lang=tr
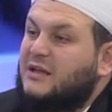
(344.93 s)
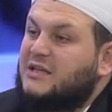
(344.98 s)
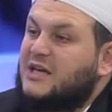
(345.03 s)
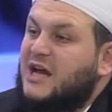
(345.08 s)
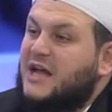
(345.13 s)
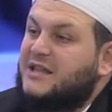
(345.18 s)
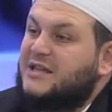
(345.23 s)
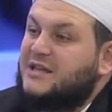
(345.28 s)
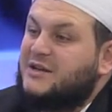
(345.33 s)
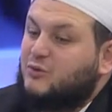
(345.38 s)

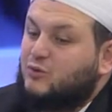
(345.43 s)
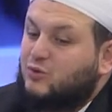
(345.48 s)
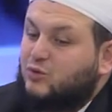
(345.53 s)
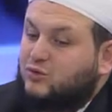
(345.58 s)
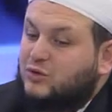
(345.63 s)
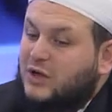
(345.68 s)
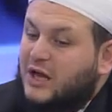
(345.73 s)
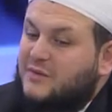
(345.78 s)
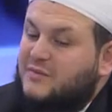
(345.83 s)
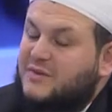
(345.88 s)
kendini
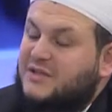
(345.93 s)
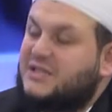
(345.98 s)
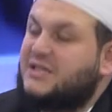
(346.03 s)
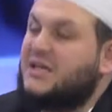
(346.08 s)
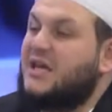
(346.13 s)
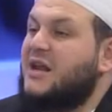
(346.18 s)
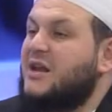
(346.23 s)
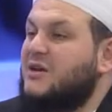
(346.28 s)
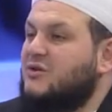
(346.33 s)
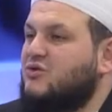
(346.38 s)
kurtarması
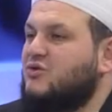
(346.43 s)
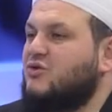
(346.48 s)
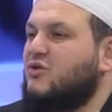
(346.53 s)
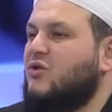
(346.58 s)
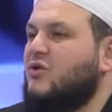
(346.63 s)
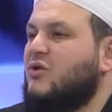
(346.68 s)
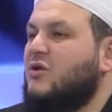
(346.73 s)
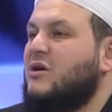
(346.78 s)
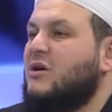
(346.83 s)
gerekiyor.